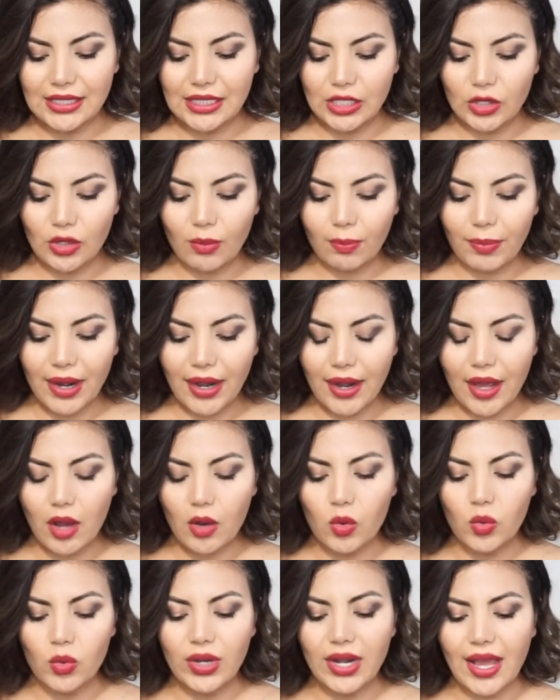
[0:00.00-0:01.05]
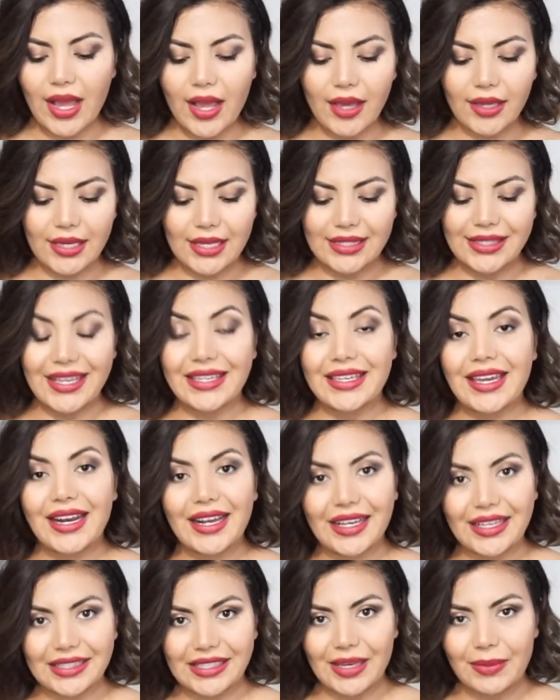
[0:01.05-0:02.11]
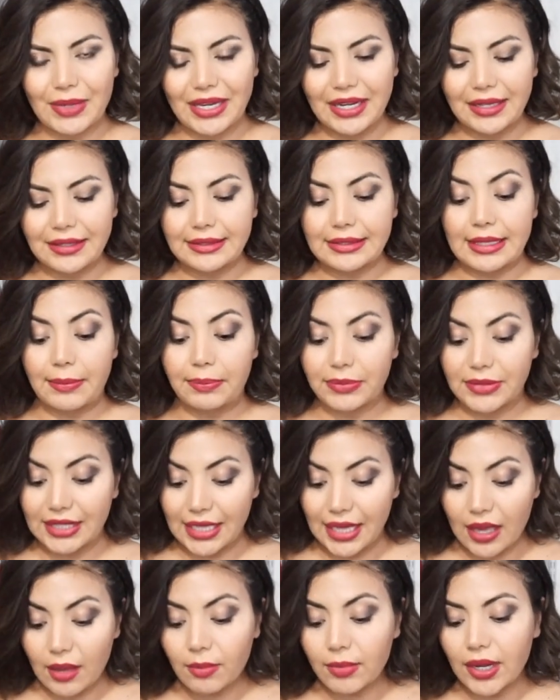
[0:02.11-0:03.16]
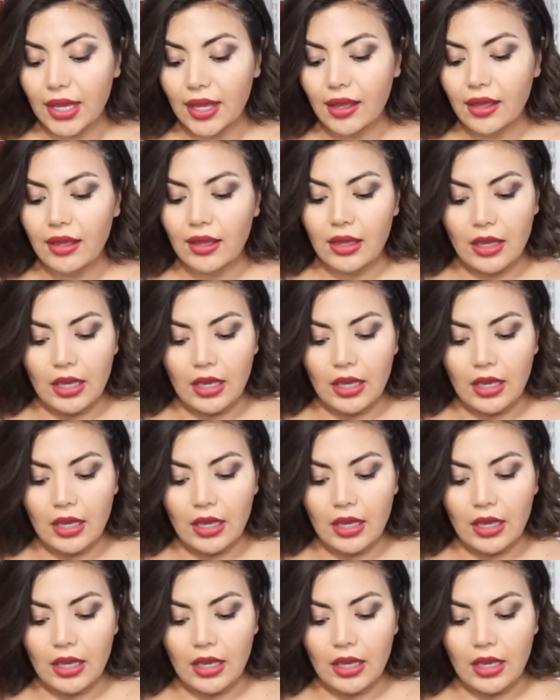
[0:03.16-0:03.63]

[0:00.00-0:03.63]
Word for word: sino para una quinceañera que se viene en septiembre.